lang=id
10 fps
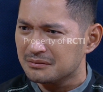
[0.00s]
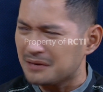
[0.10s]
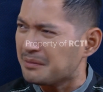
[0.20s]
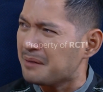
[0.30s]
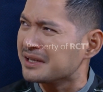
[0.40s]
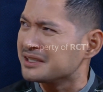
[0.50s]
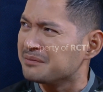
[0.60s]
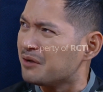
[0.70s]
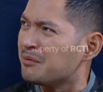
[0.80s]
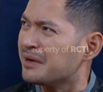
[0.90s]
Mama masih
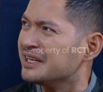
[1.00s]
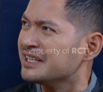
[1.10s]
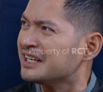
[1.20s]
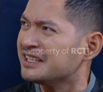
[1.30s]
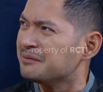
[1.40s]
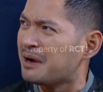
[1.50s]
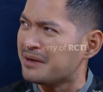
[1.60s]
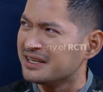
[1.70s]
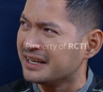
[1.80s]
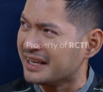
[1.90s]
mau membandingkan diri
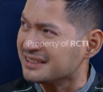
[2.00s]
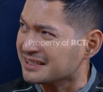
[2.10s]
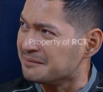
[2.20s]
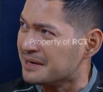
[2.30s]
Mama dengan Elsa,